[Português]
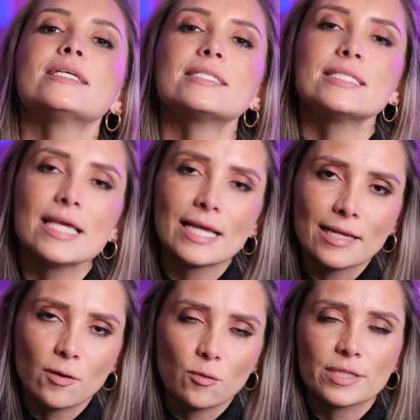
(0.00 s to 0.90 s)

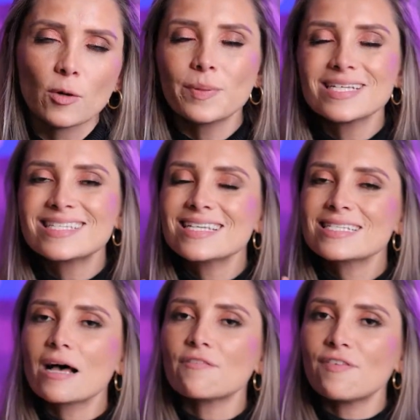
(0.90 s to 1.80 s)
tricíclico, então
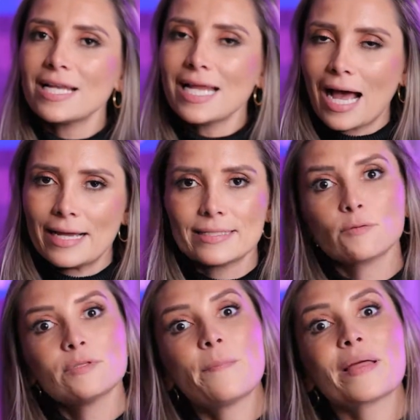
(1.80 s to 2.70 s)
precisa avaliar.
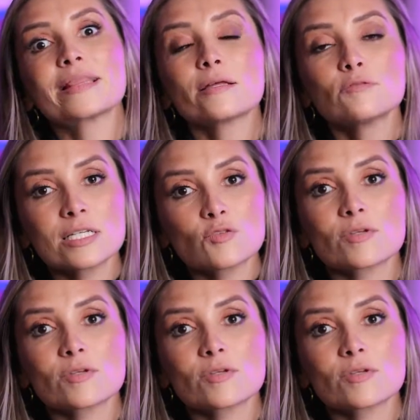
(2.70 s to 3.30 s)
Então, dependendo da